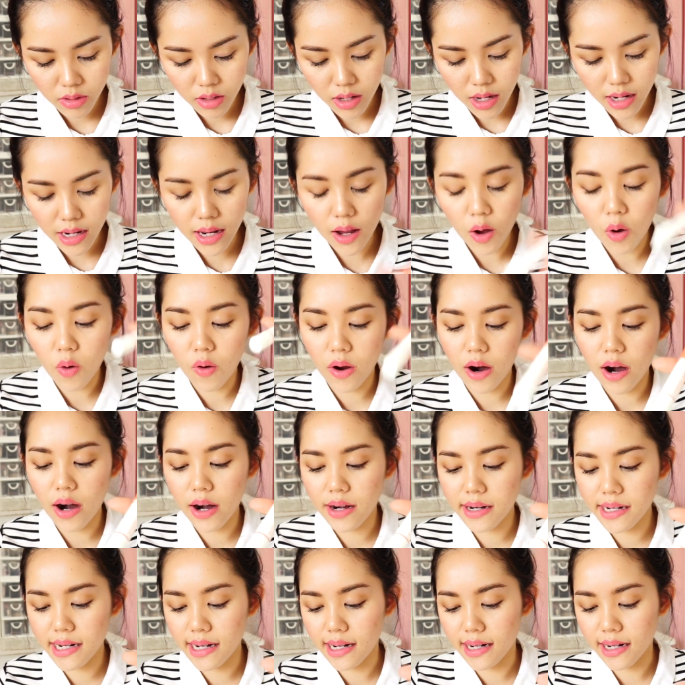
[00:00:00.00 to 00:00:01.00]
อันนี้
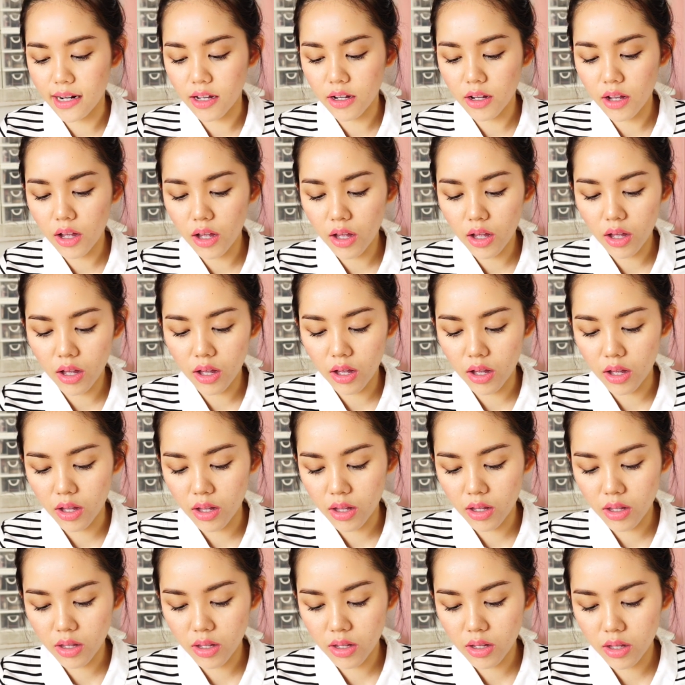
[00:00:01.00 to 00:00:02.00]
OR1 แล้วก็
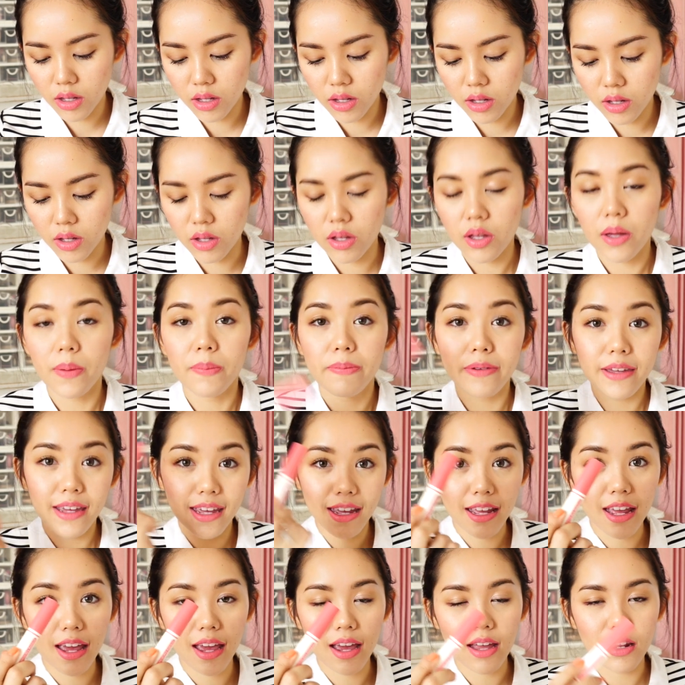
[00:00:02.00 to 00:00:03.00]

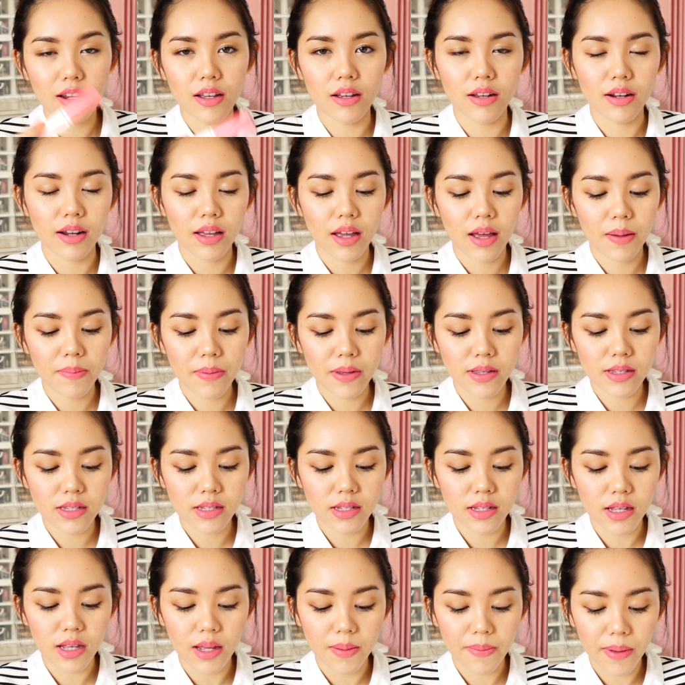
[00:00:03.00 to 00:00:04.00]
PK1 นะคะเป็น
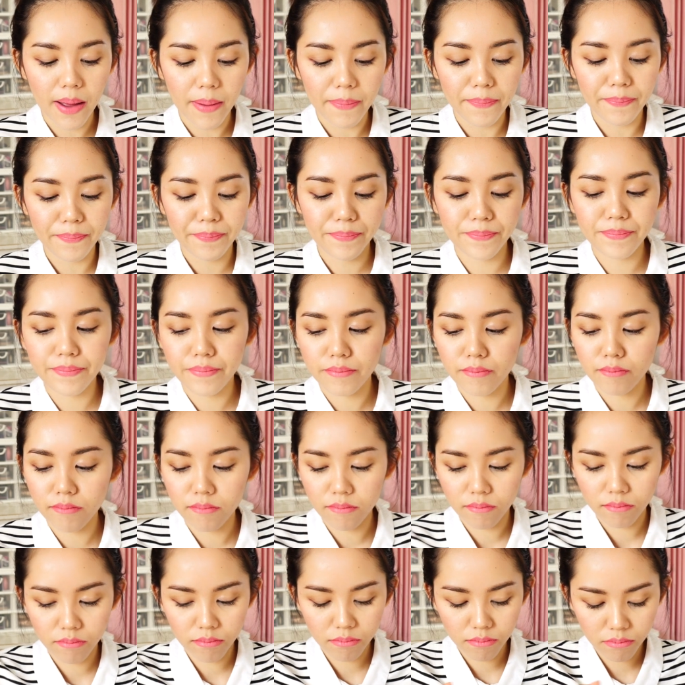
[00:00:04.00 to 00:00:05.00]
สีแบบ
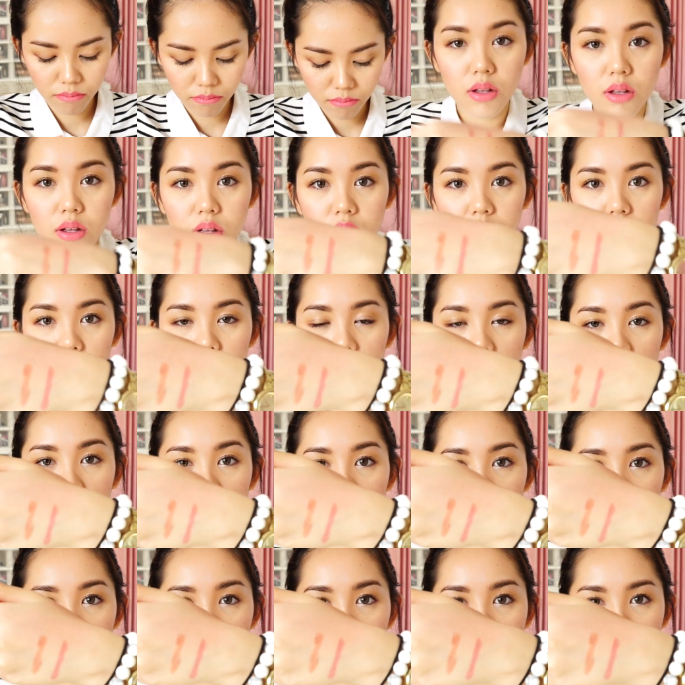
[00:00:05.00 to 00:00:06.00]
เนี่ย
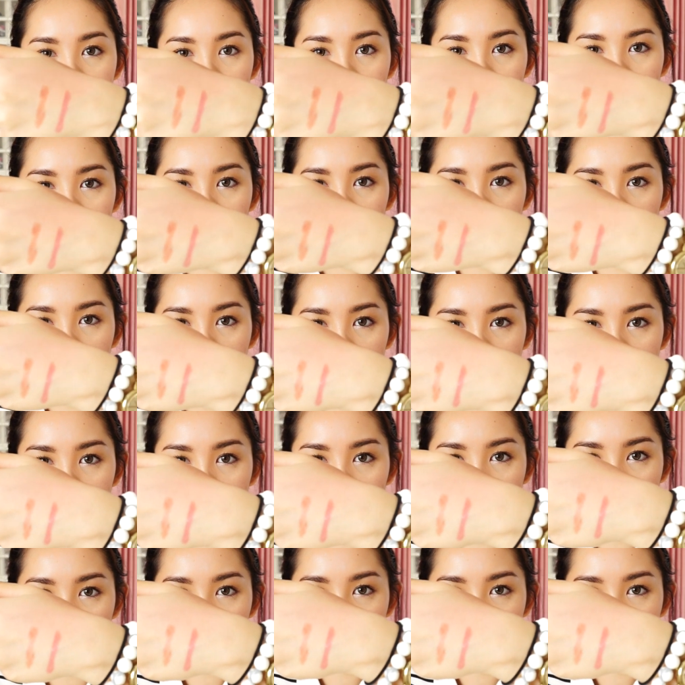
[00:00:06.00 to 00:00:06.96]
มันเป็นเนื้อแบบ